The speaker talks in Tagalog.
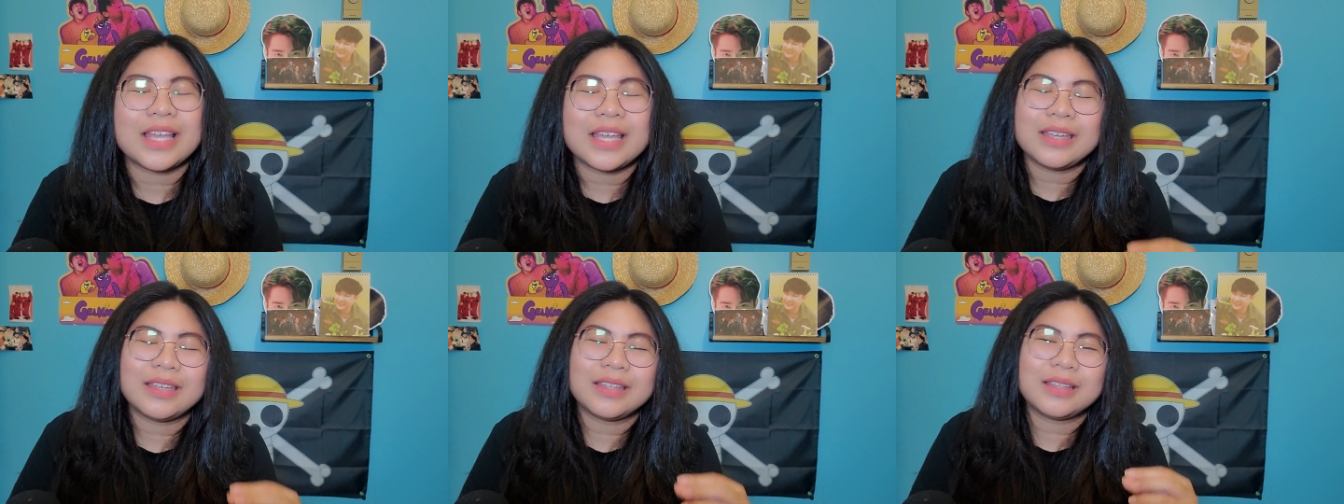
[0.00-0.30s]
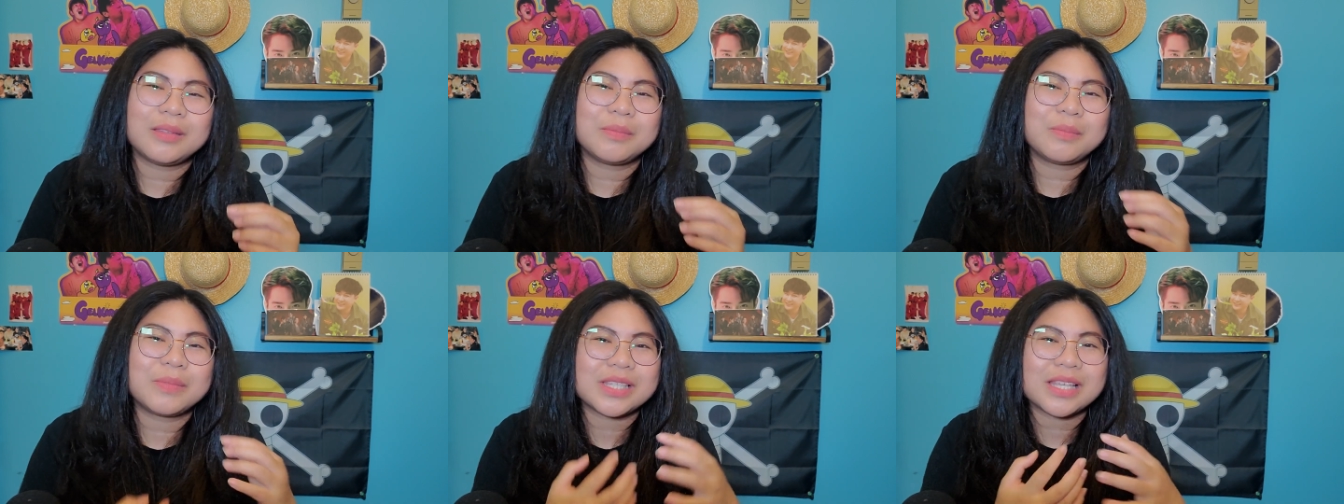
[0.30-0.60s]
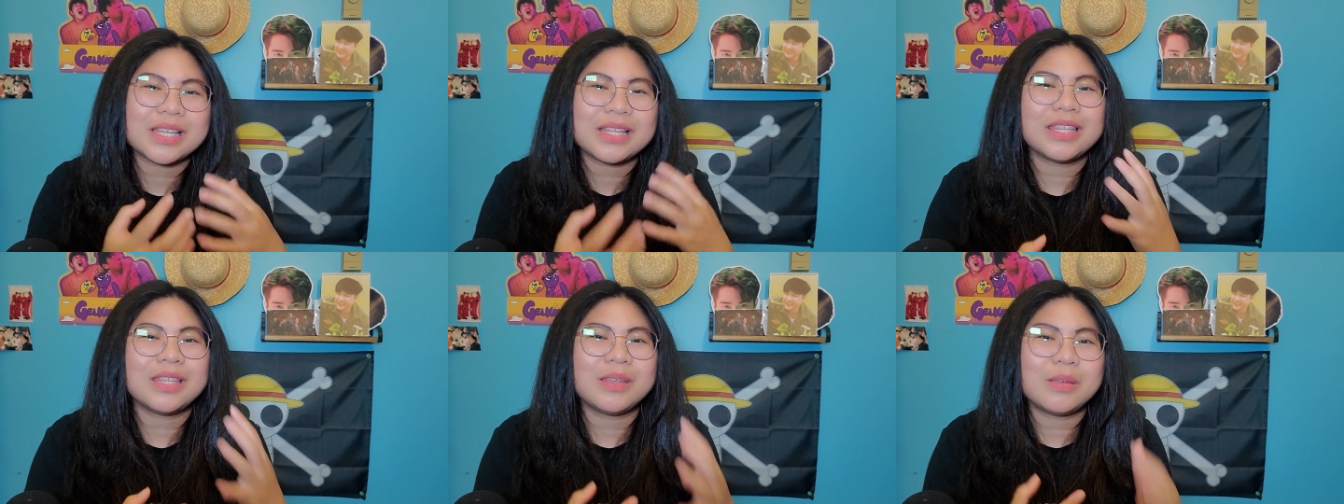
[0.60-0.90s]
Basta
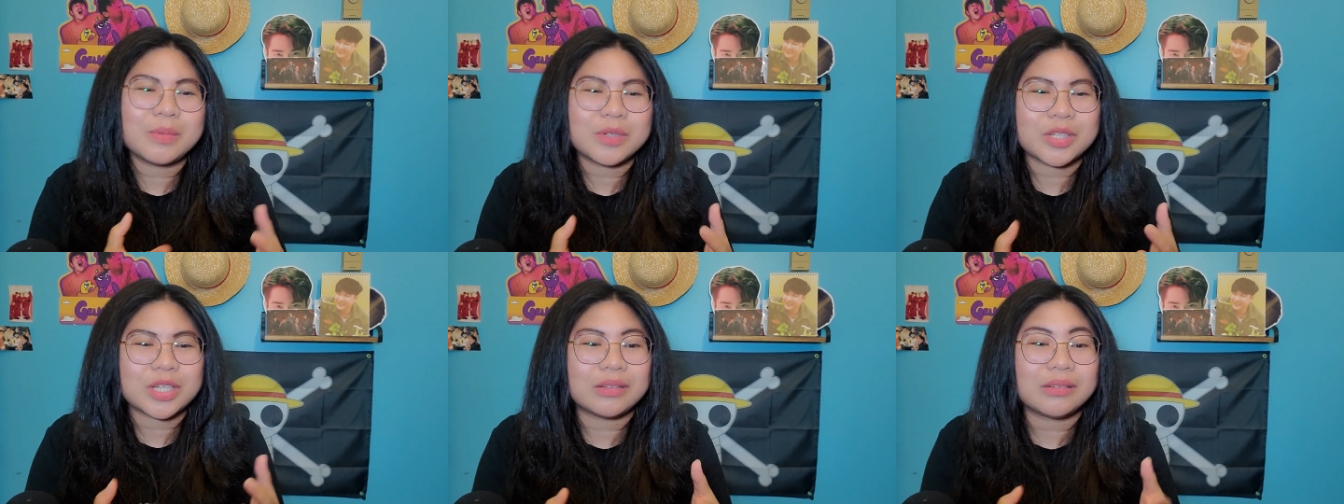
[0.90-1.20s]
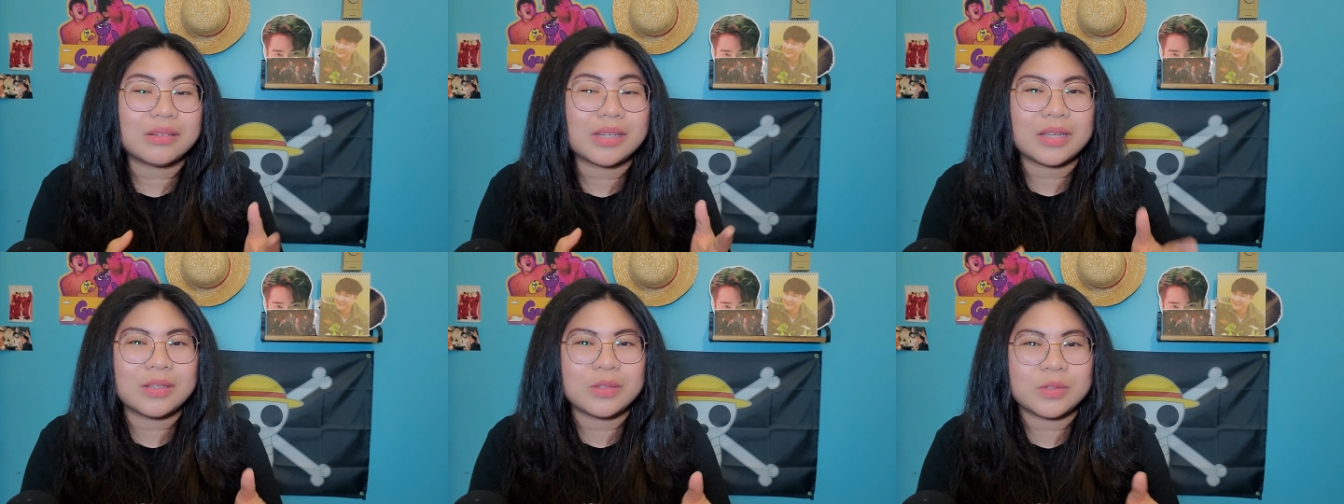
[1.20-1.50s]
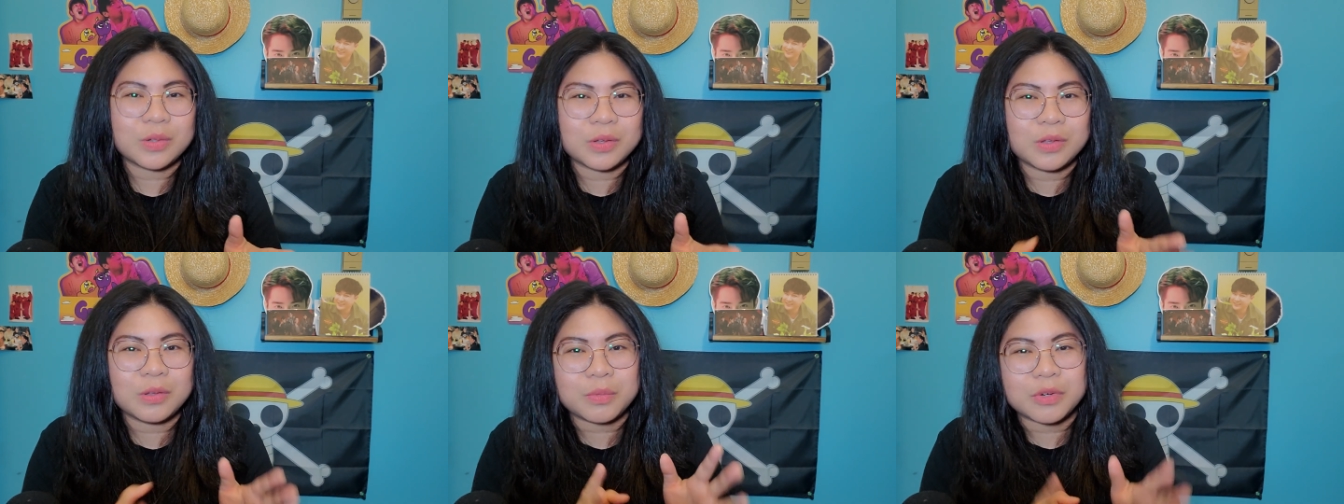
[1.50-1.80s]
hindi mo masyadong
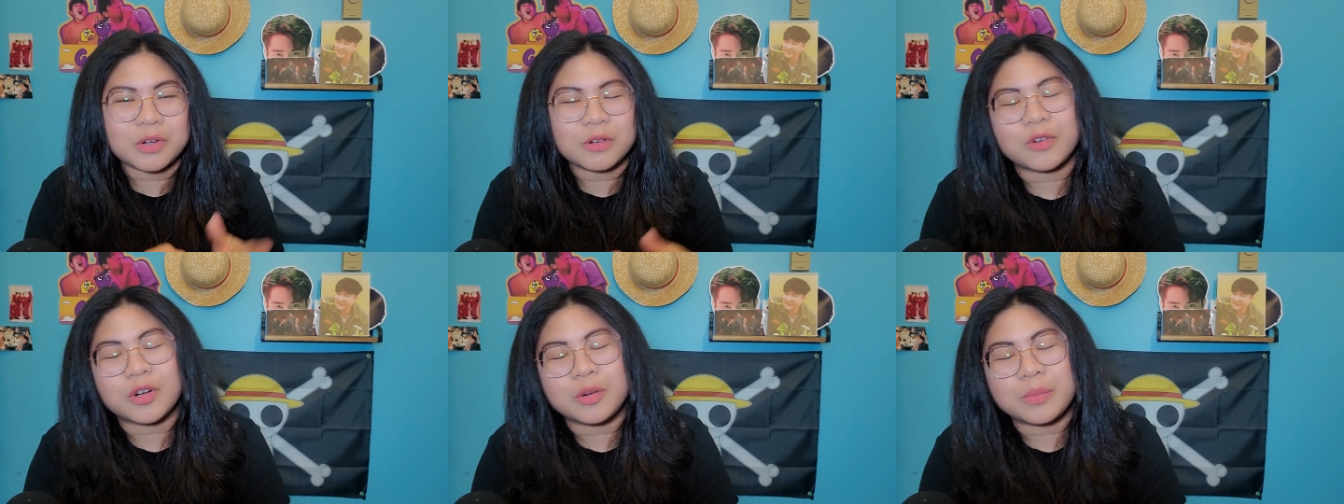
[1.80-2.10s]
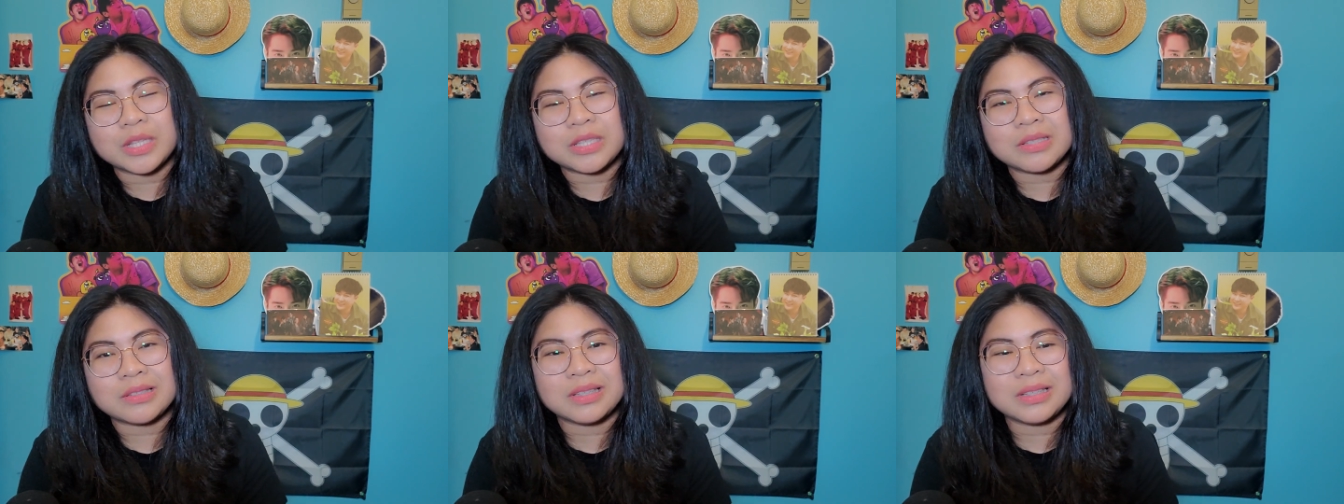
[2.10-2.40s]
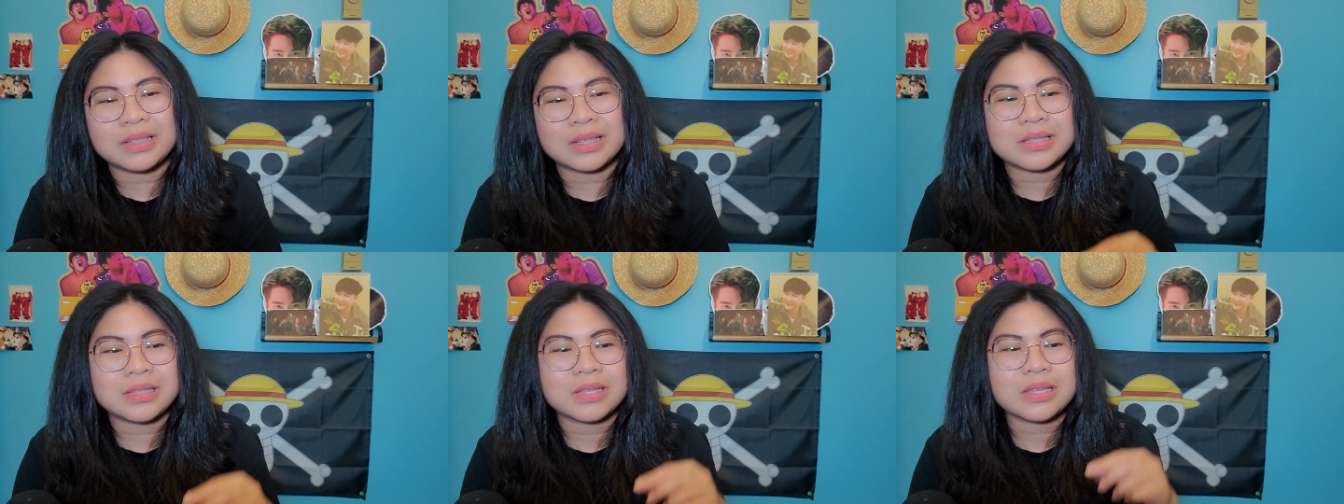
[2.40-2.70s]
na-enjoy yung performance din
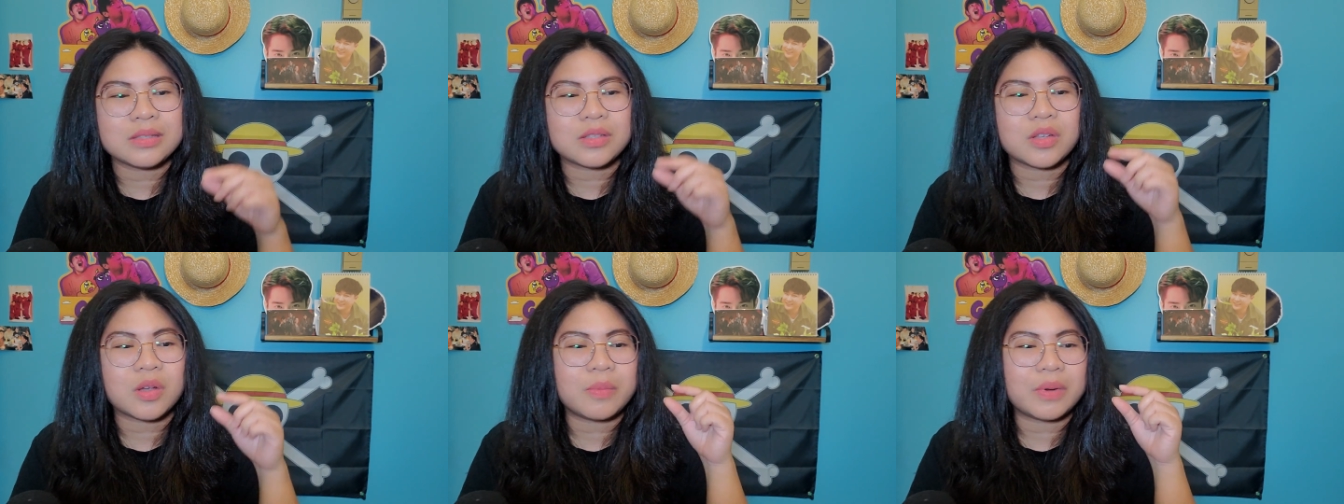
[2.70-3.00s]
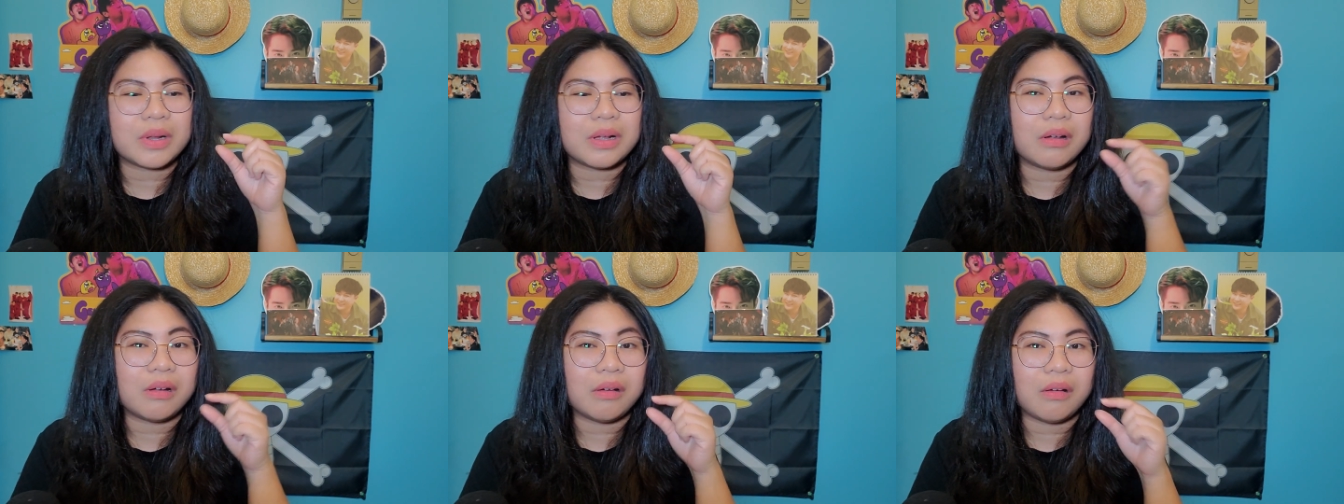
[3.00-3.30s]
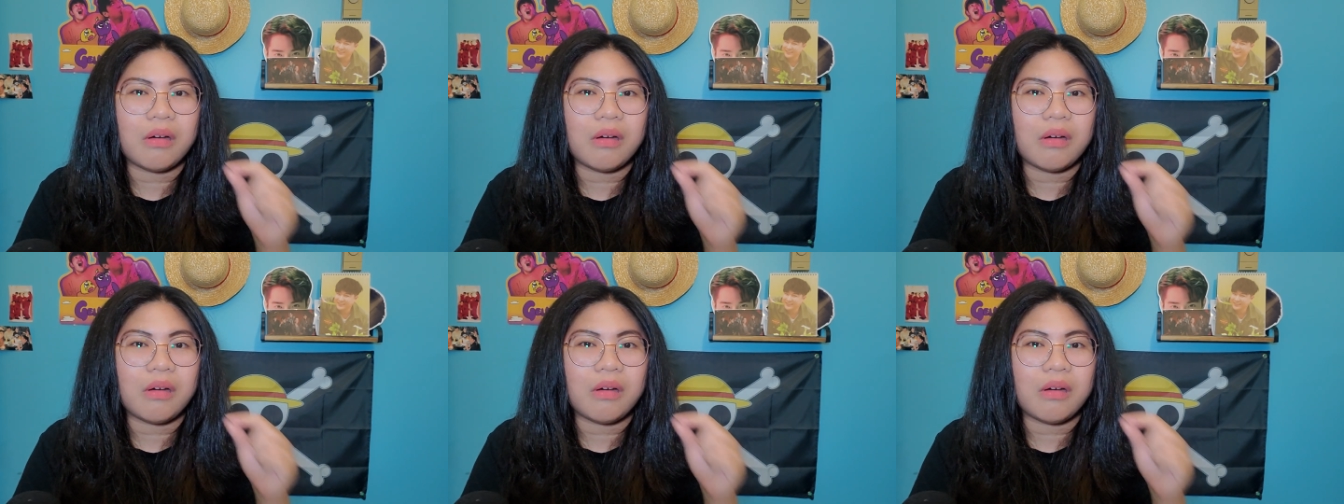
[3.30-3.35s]
kasi sobrang